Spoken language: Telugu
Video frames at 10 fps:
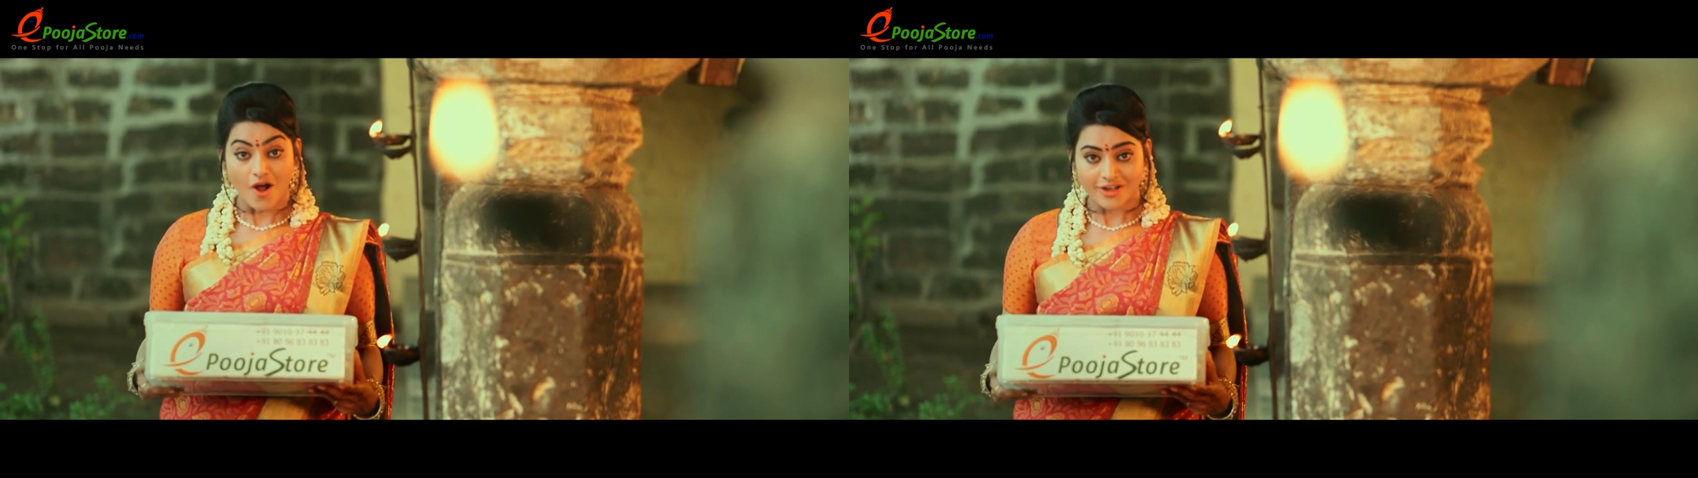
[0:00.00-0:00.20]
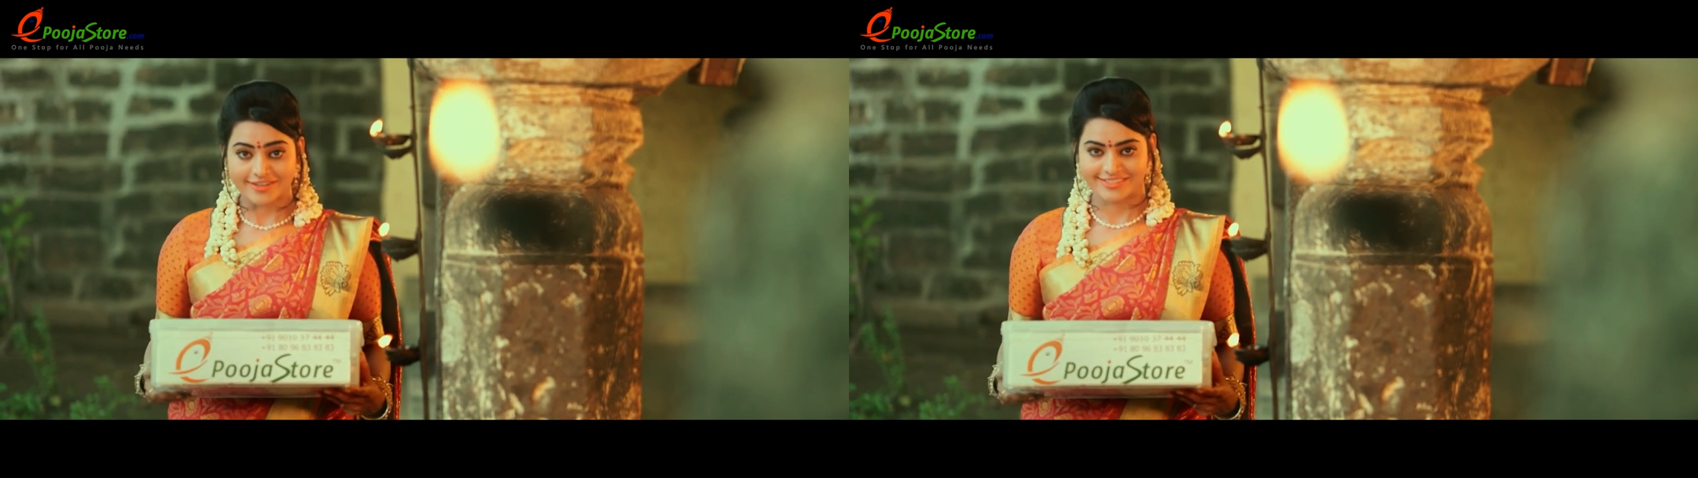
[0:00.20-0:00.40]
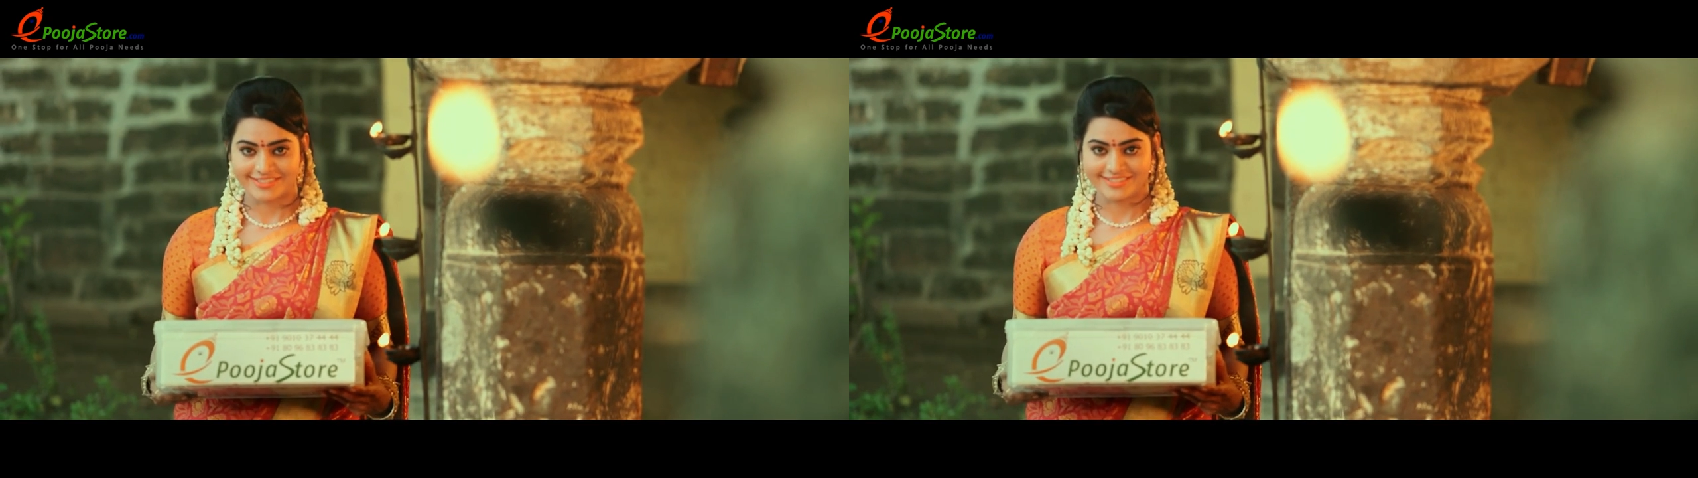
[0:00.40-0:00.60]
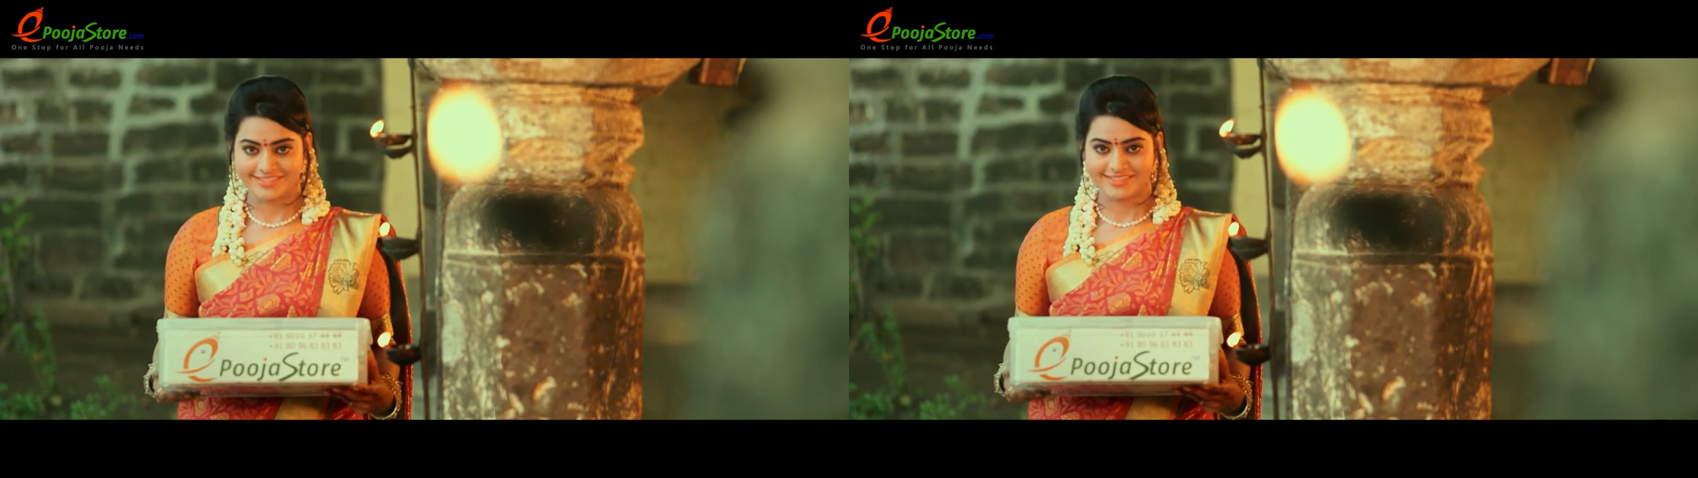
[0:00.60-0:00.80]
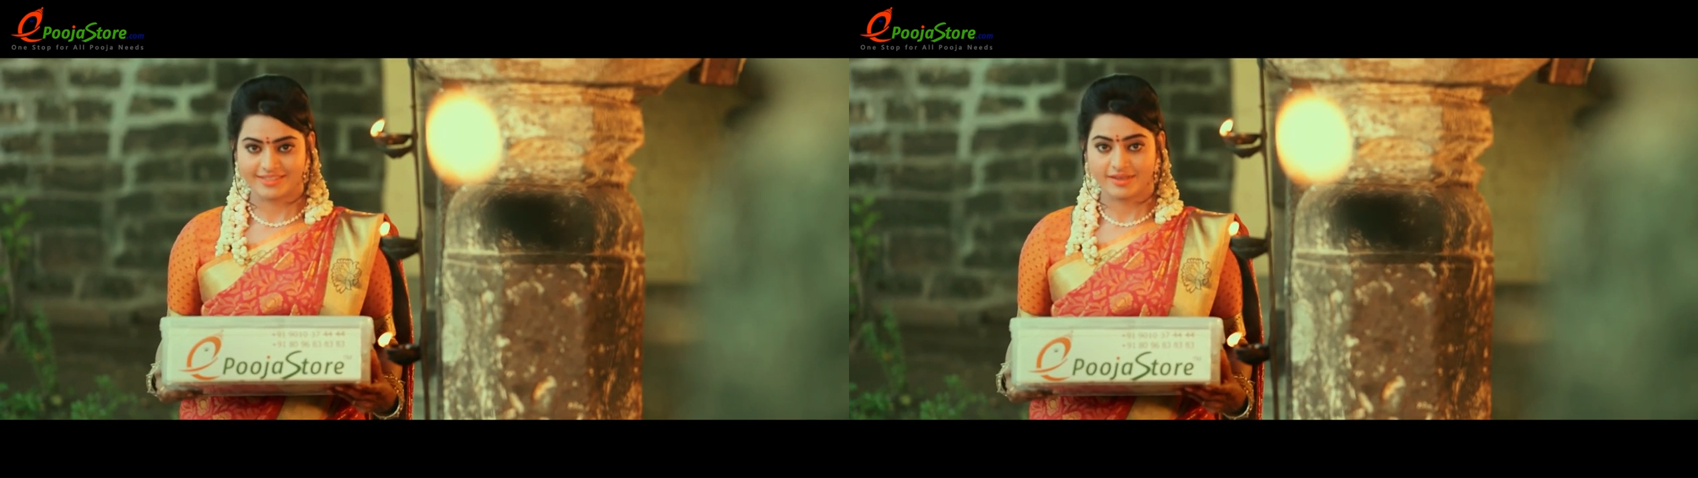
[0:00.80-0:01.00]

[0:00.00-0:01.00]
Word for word: ఆర్డర్ చేయండి